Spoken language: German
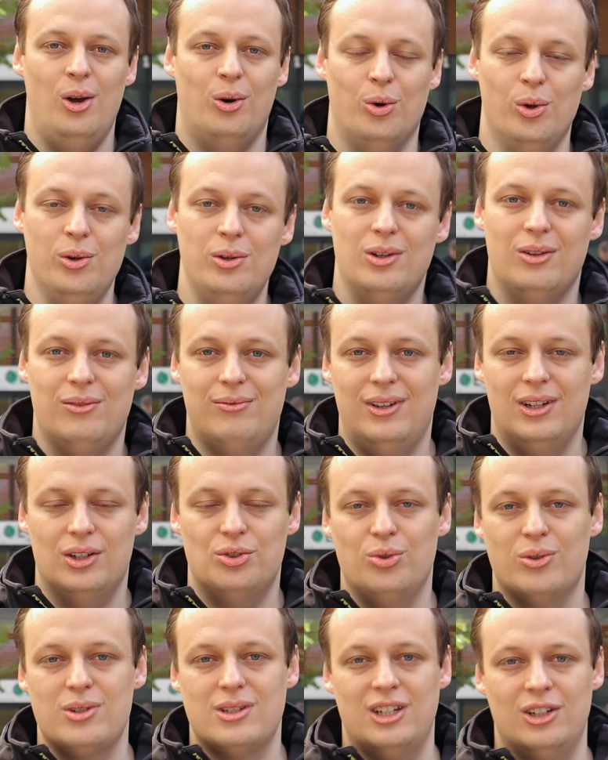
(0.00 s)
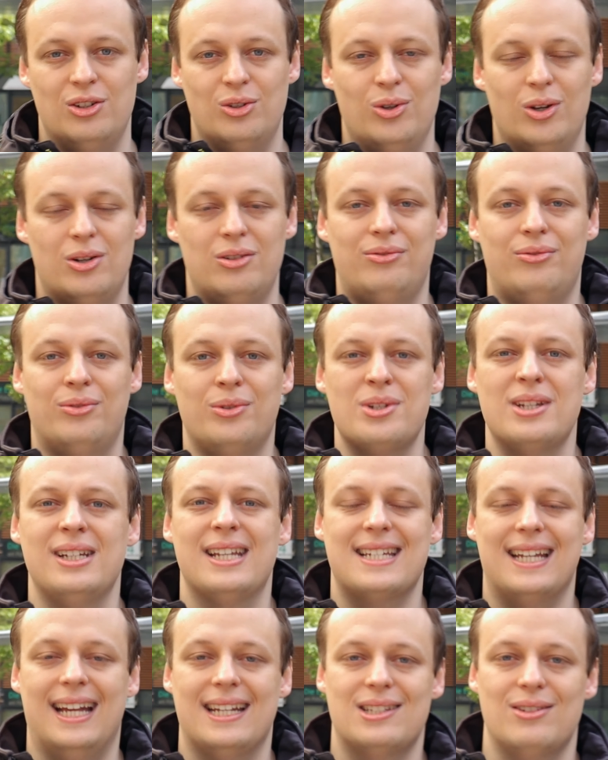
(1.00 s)
Und wie ihr schon sehen könnt,
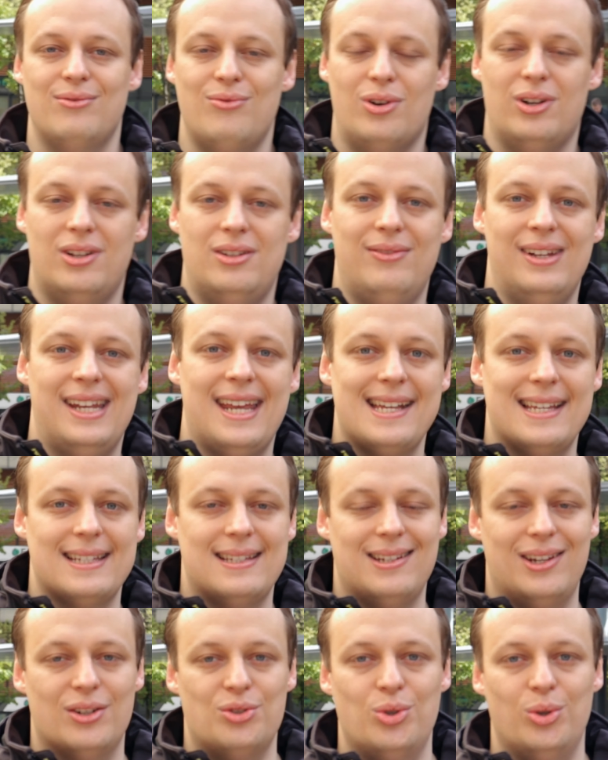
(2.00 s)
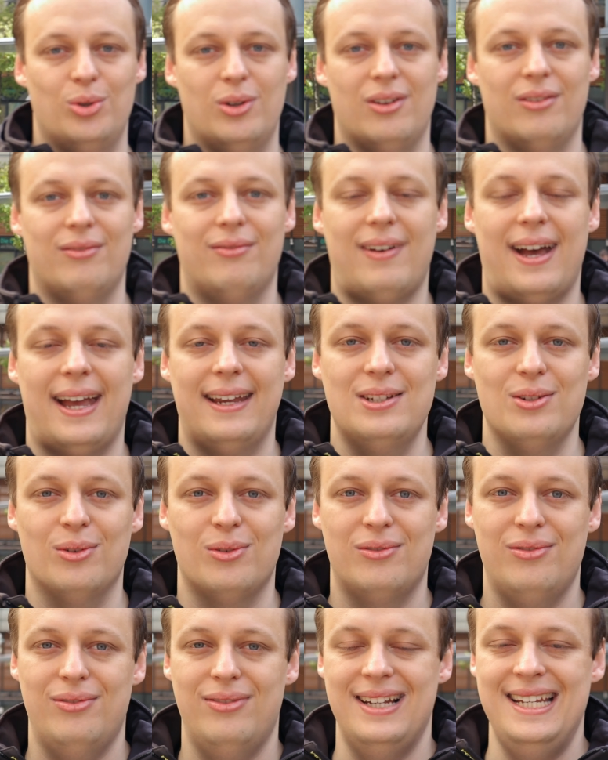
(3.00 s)
funktioniert das Ganze wirklich wieder sehr schön weich
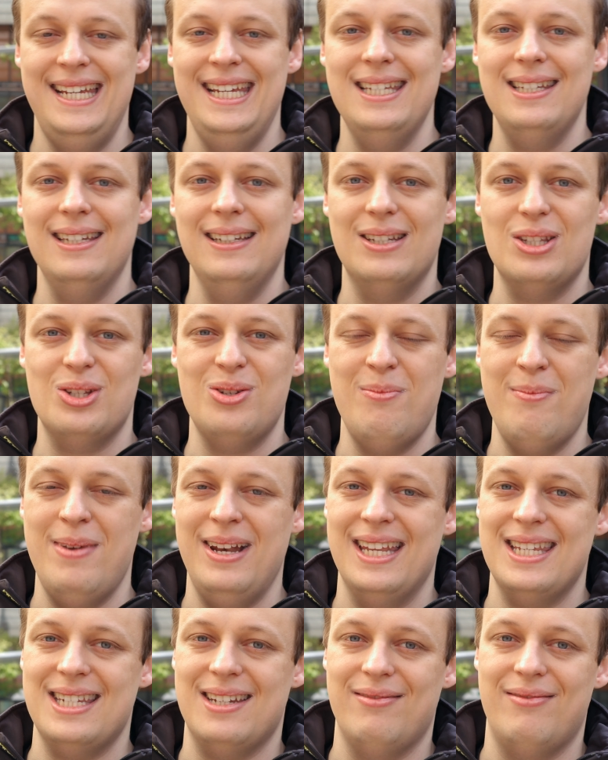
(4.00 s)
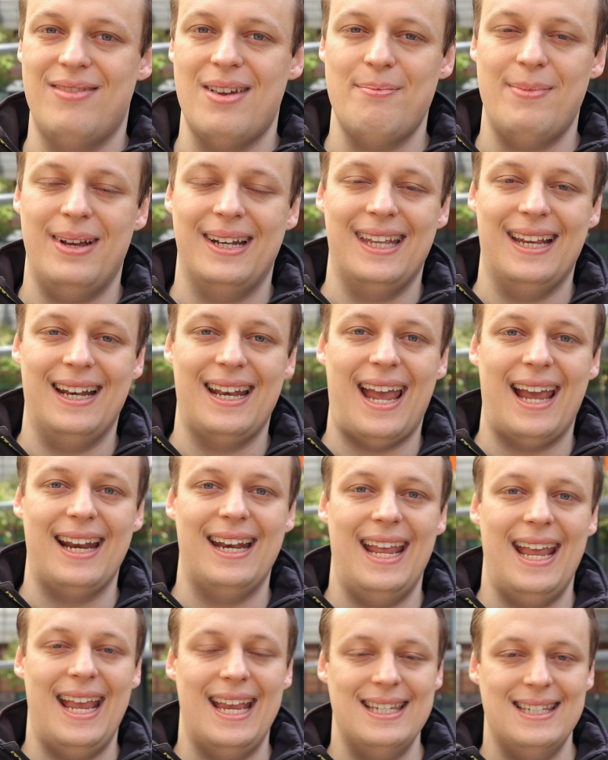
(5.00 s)
und fließend, zumindest wenn man denn
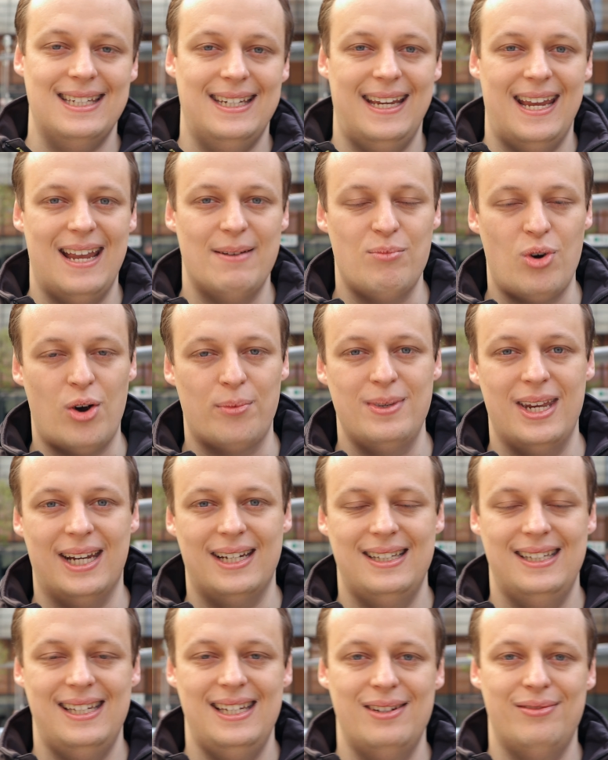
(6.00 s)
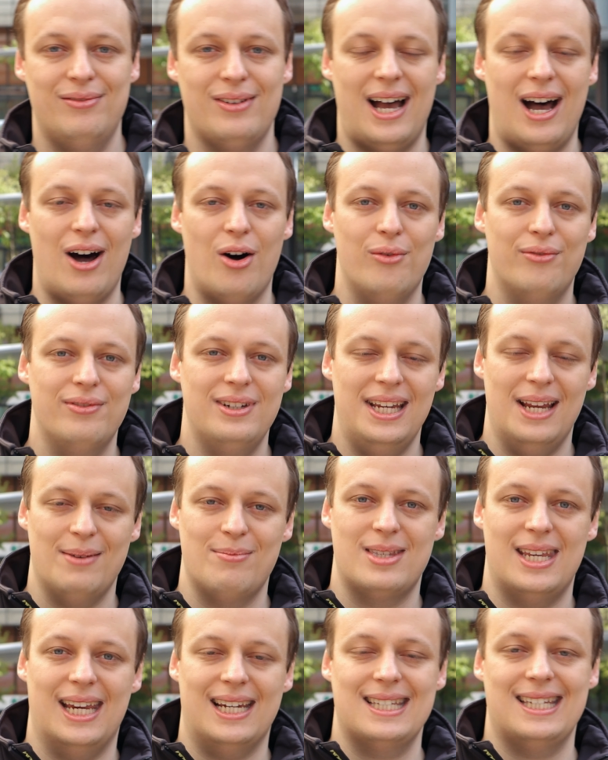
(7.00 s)
ein STM-Objektiv auf die
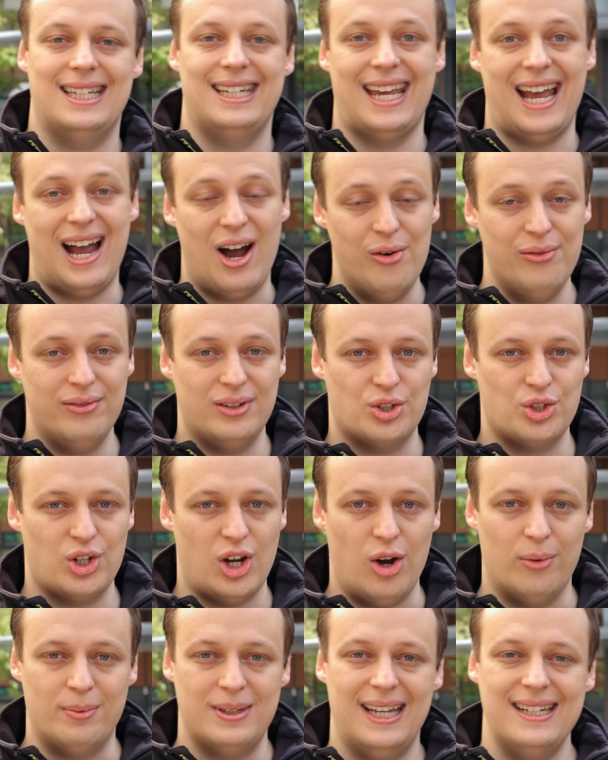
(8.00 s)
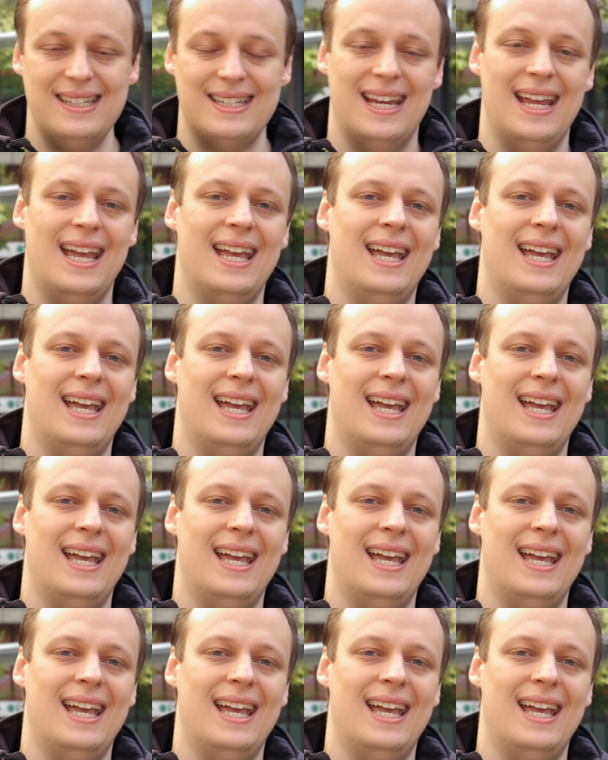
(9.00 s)
M6 draufgeschraubt hat.